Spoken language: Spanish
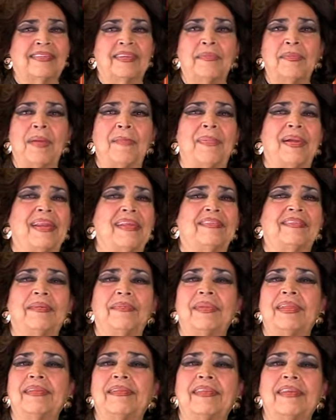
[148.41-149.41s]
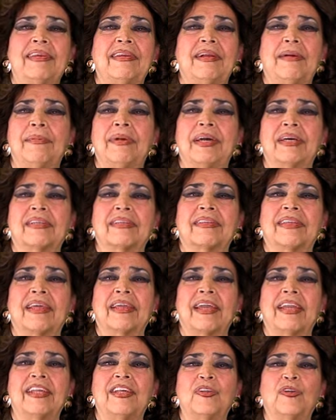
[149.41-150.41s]
Si me parece mentira verte
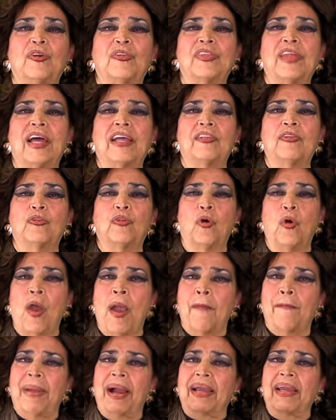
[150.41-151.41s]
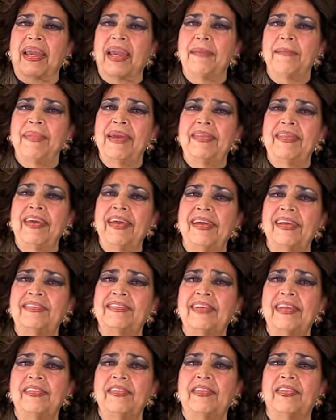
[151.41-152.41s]
querido tanto, ¿para qué me
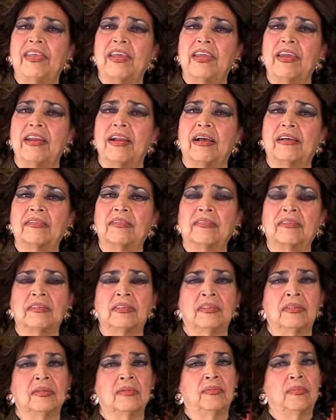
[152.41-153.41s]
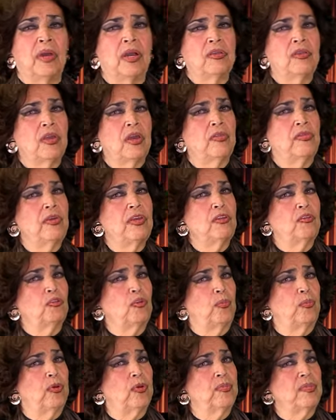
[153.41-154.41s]
dejes mentiras,
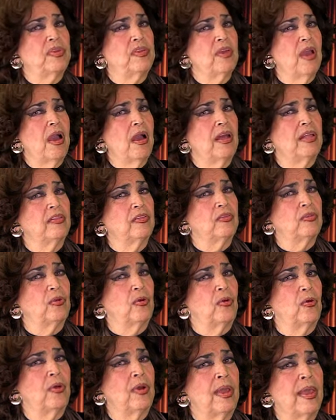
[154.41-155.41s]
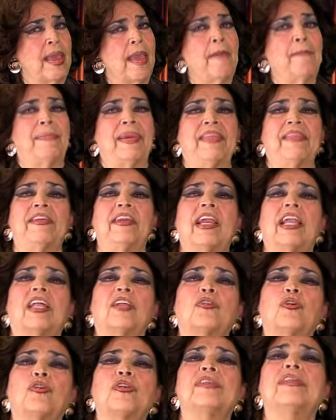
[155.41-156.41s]
bañadito por mi llanto. pediría a
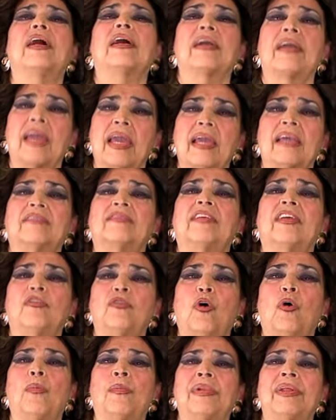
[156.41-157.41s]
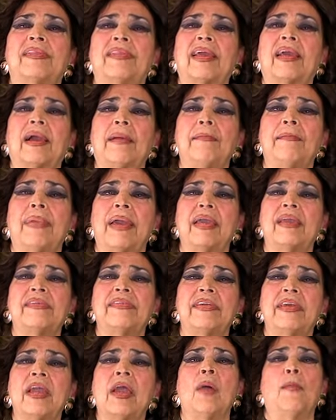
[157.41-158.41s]
la autoridad que ese nombre te cambie,
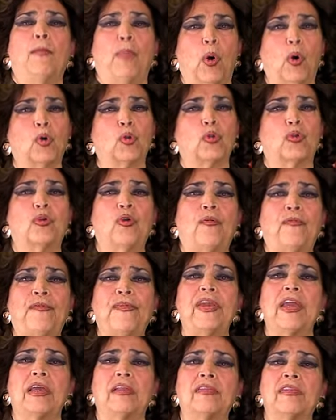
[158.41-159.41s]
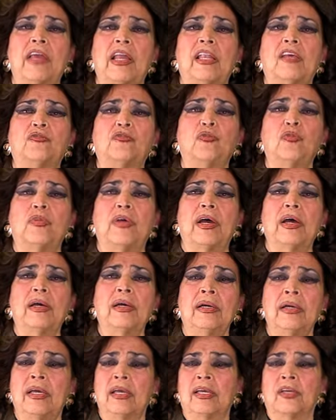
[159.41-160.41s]
porque ofiende a la
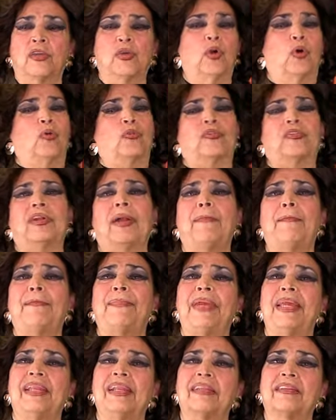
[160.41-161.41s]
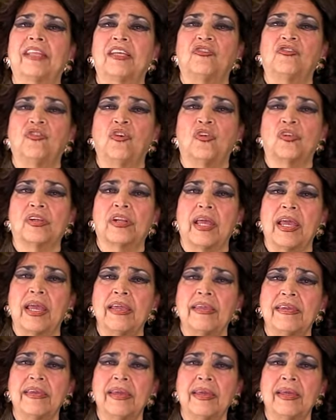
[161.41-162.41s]
ciudad que otra pila te
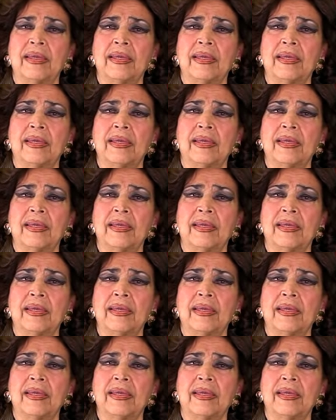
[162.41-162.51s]
chorrey.